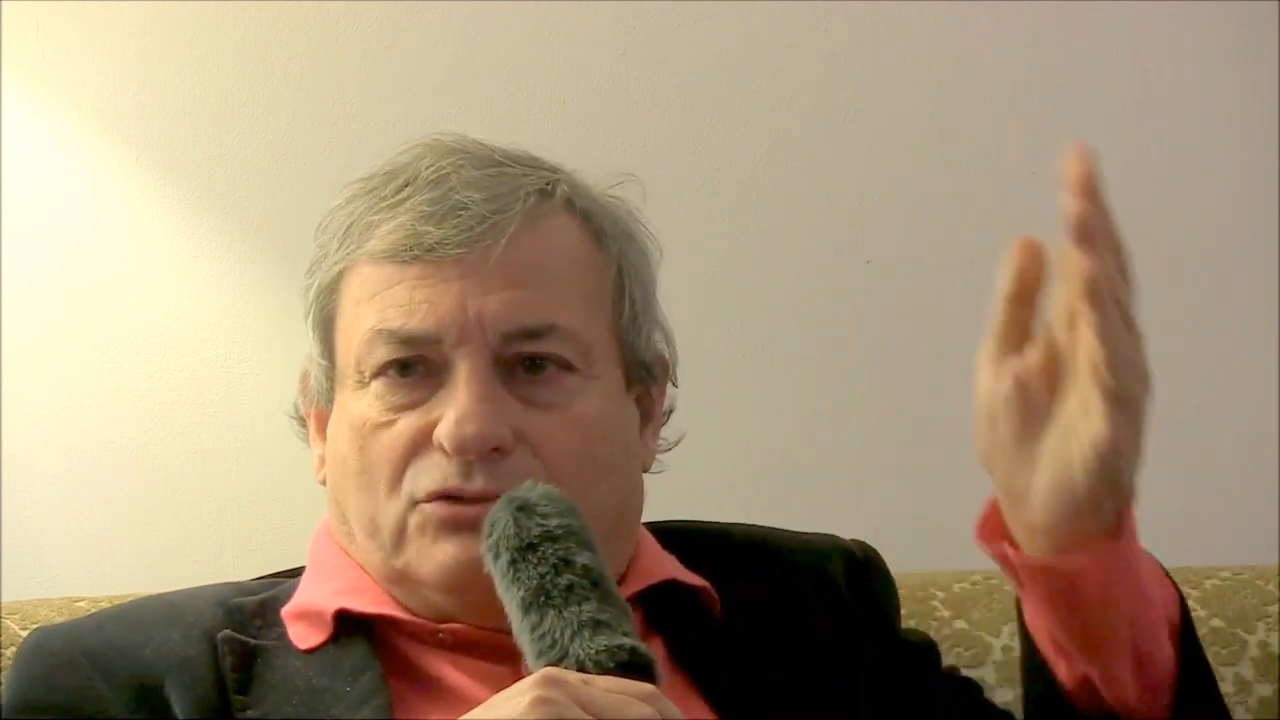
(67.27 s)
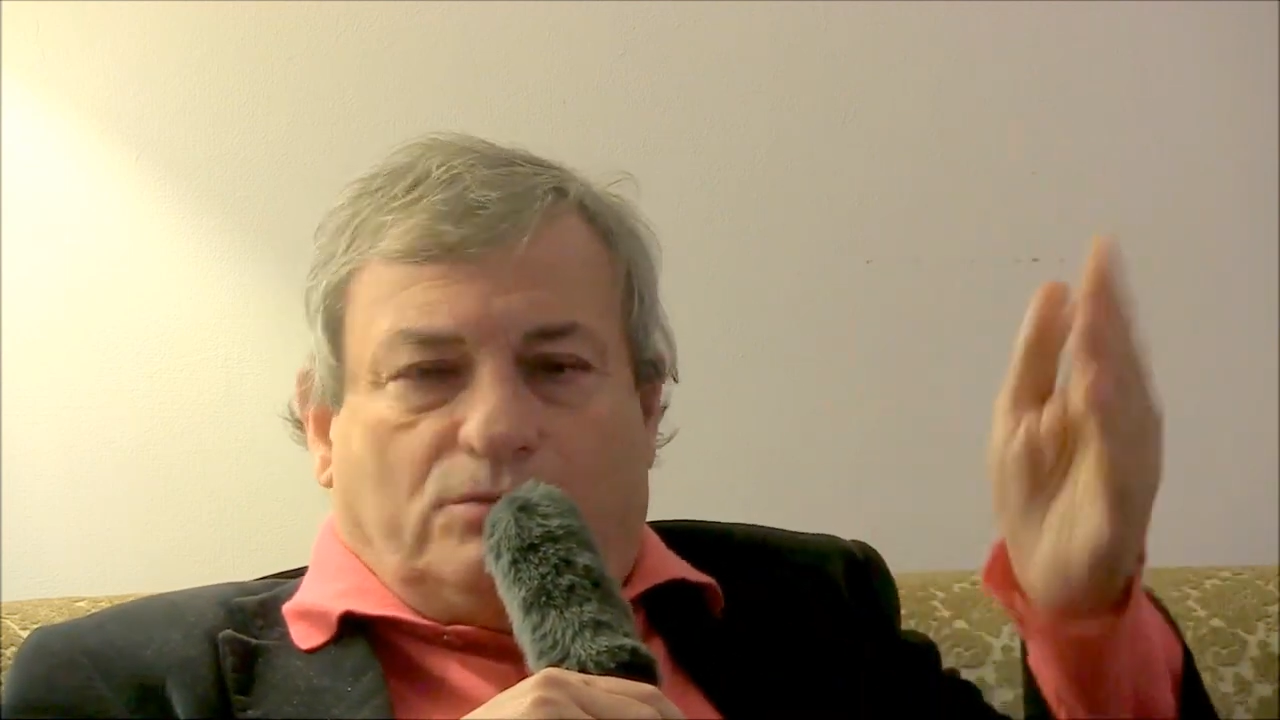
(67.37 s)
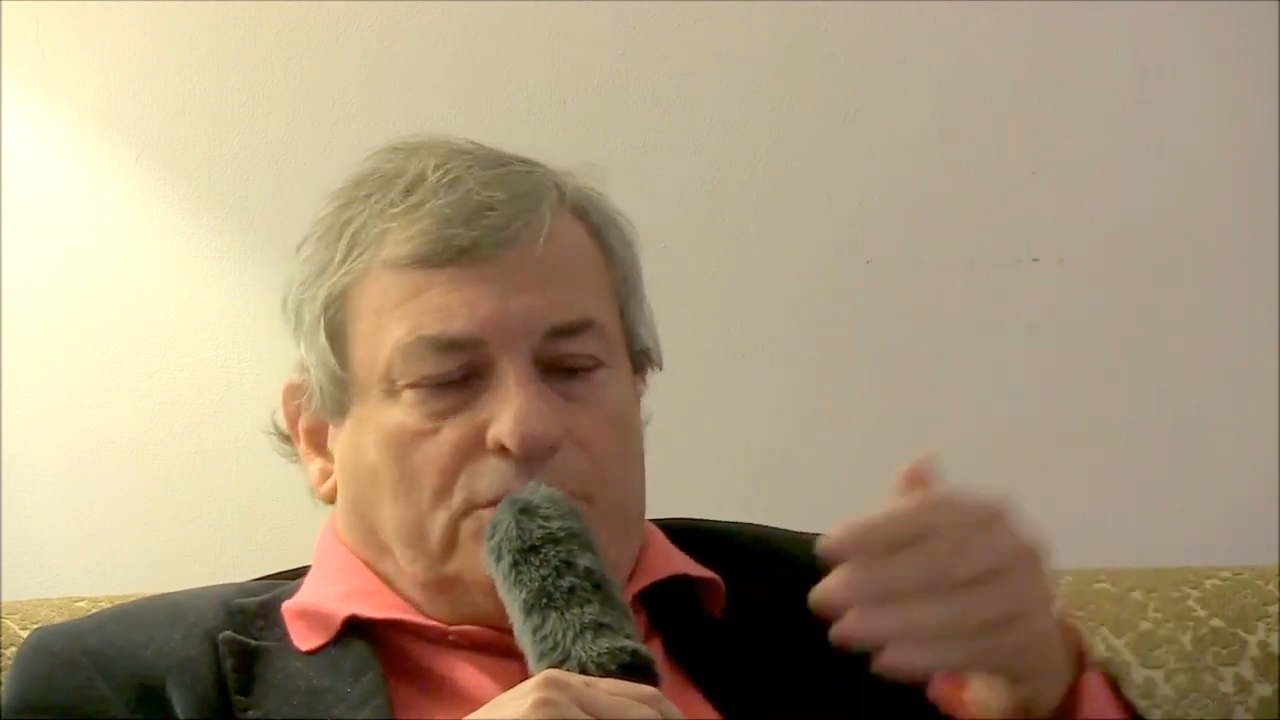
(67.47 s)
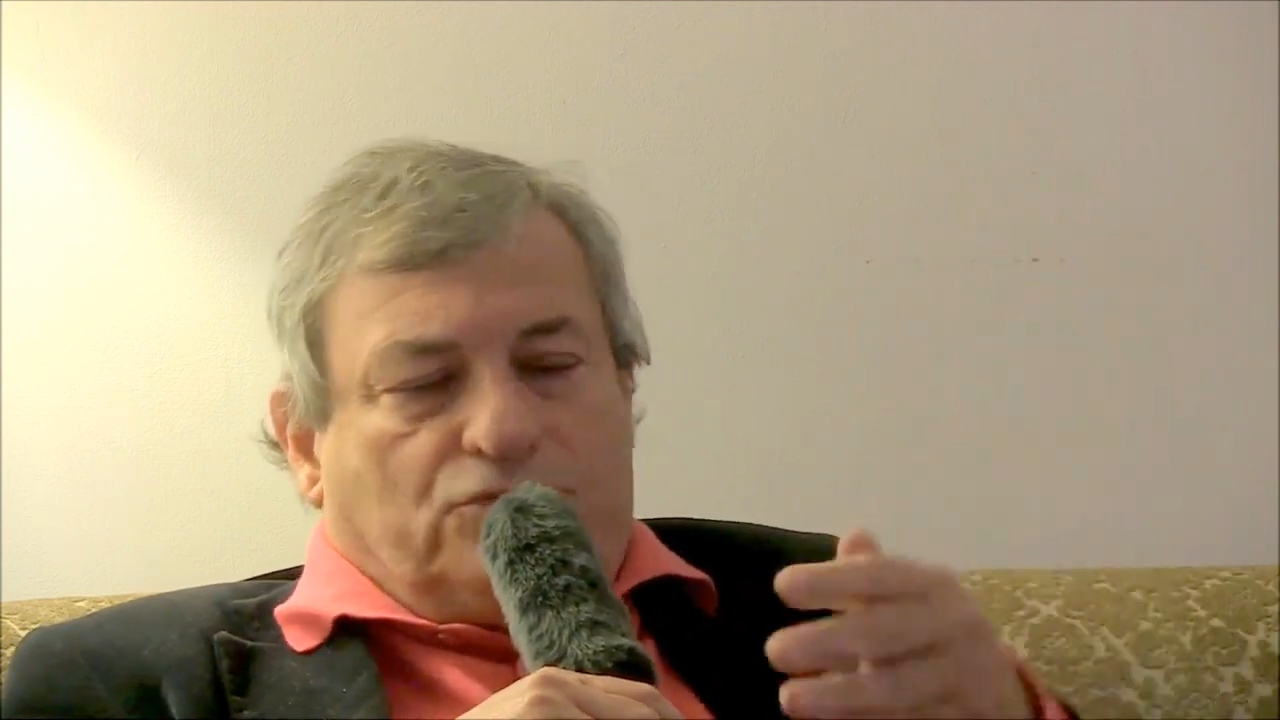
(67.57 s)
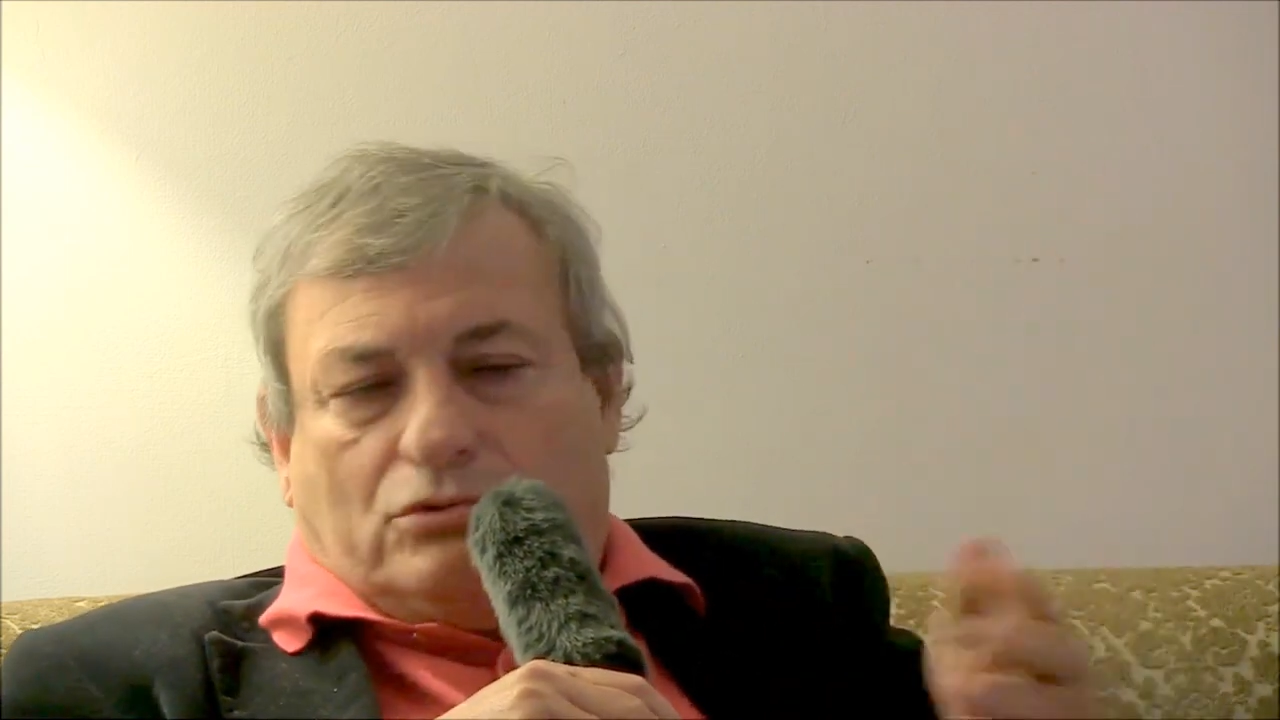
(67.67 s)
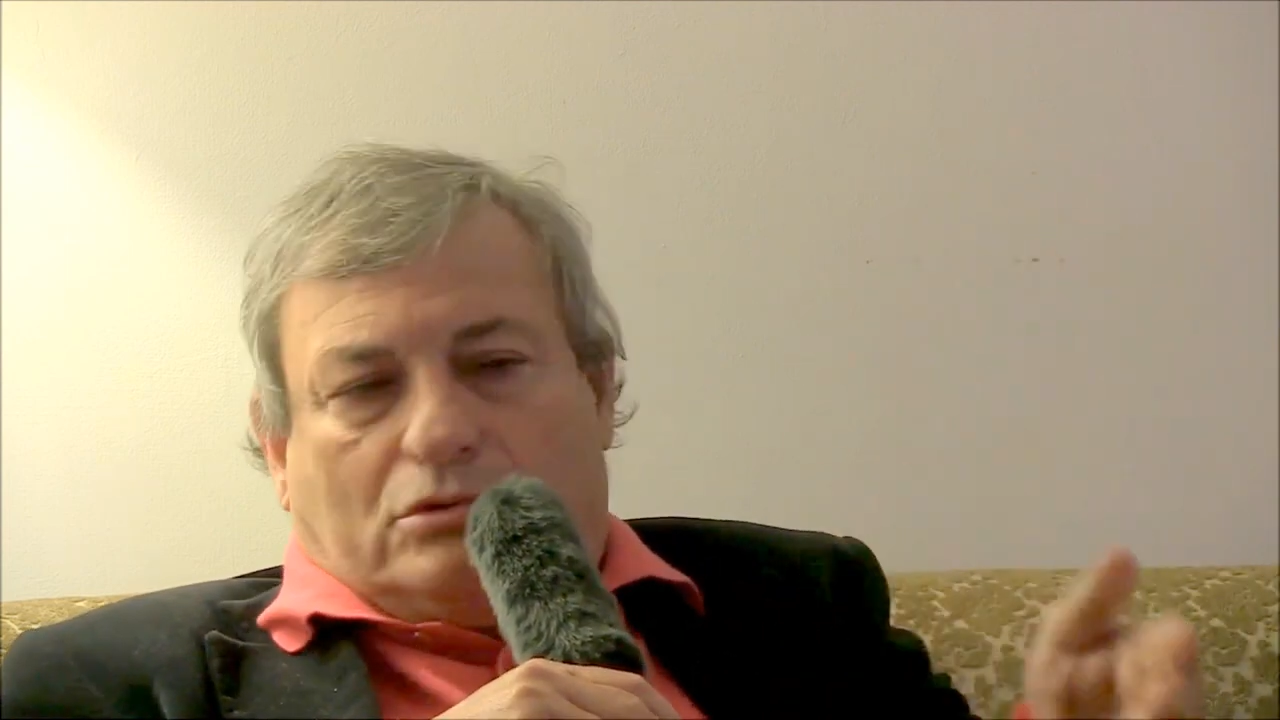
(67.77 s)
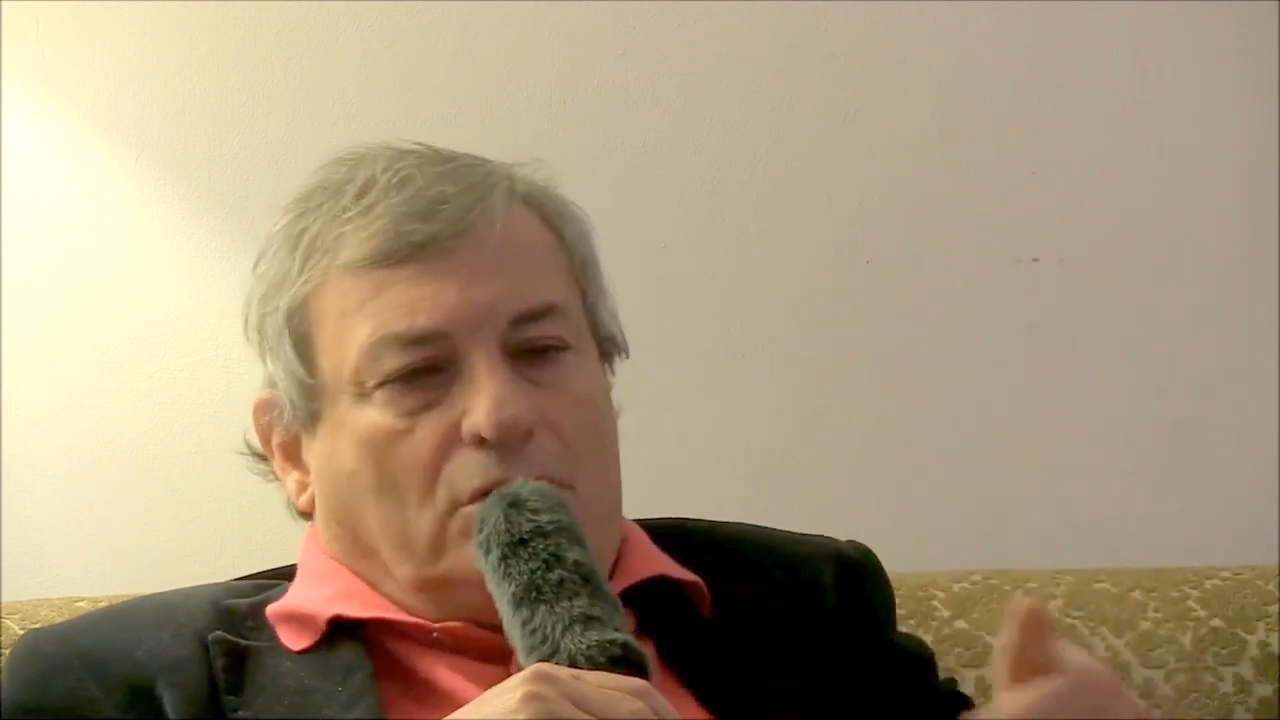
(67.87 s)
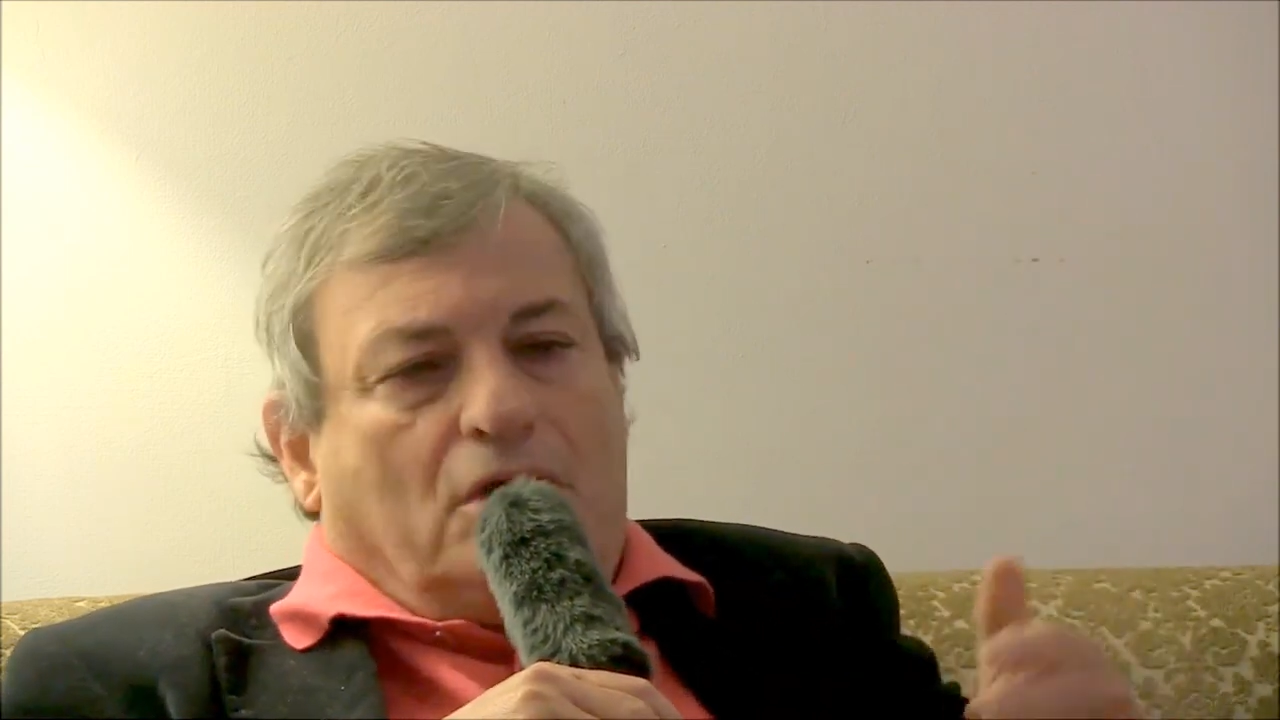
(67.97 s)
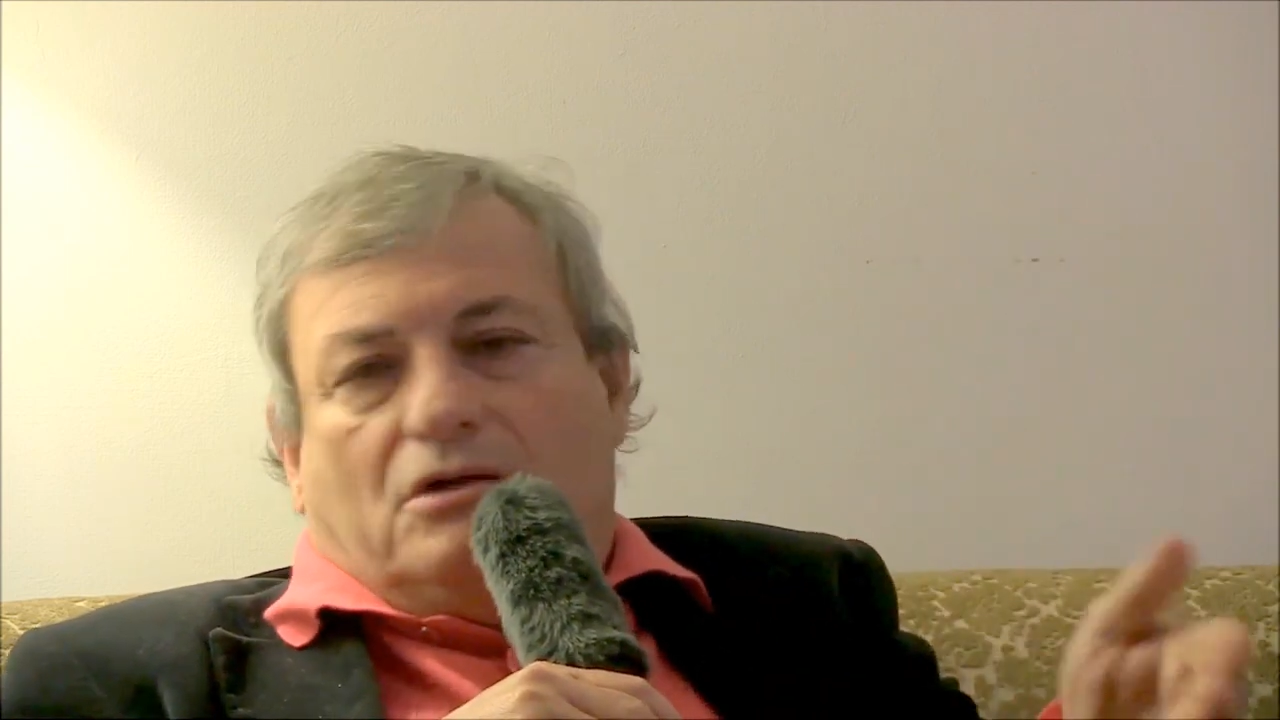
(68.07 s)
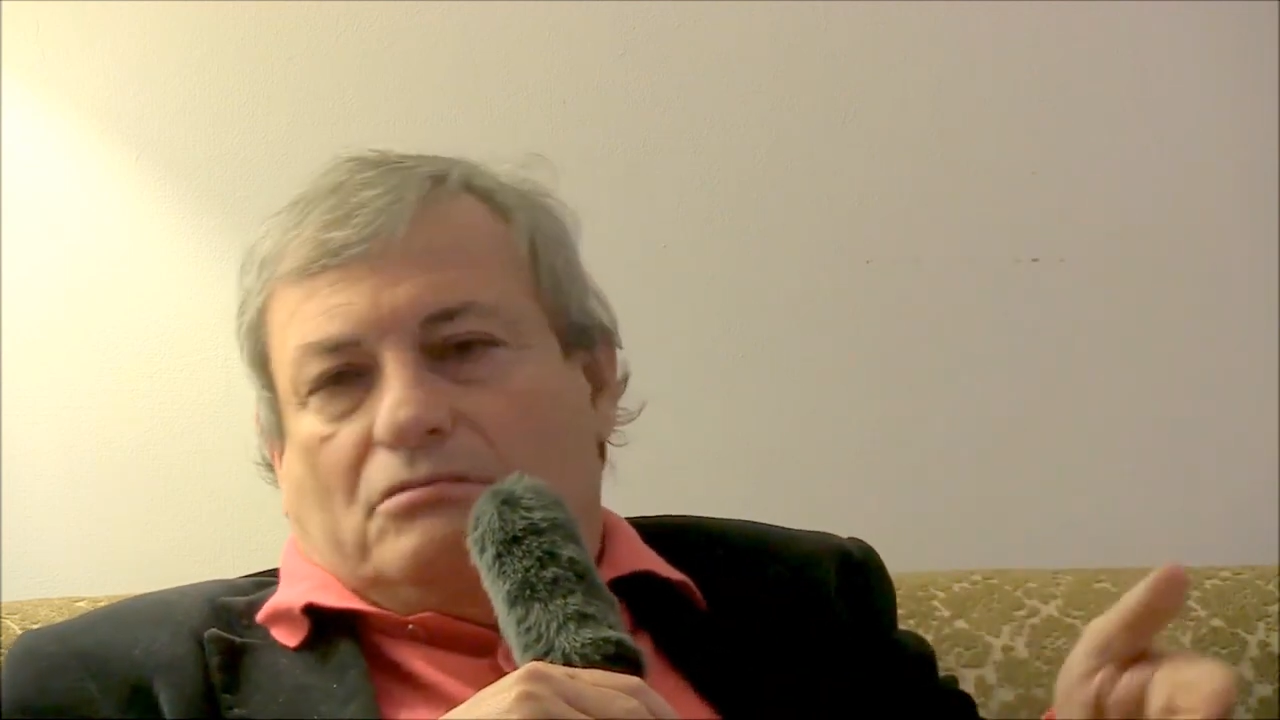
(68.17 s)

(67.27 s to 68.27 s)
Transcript: sopra, sotto,